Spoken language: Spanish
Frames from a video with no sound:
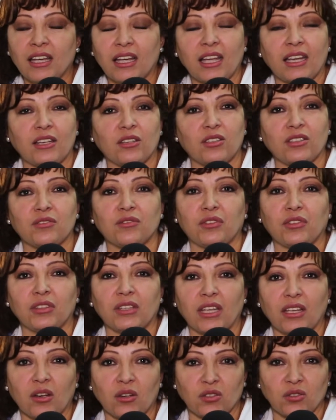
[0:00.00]
que lo
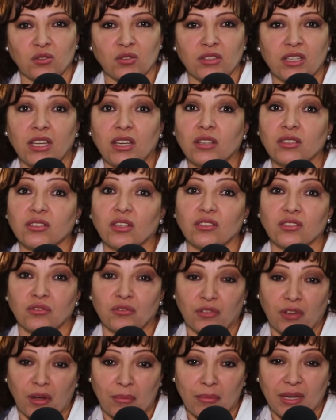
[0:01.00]
disfruten con sus hijos, con su
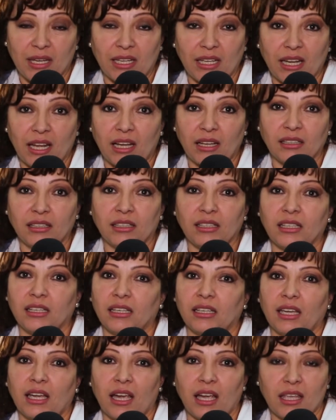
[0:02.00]
familia y
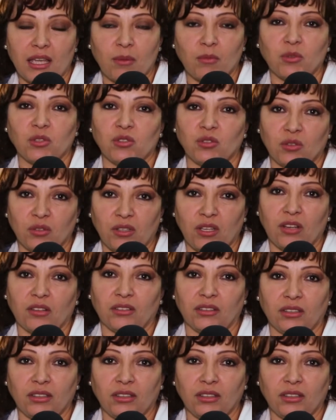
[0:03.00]
que haya mucha unión,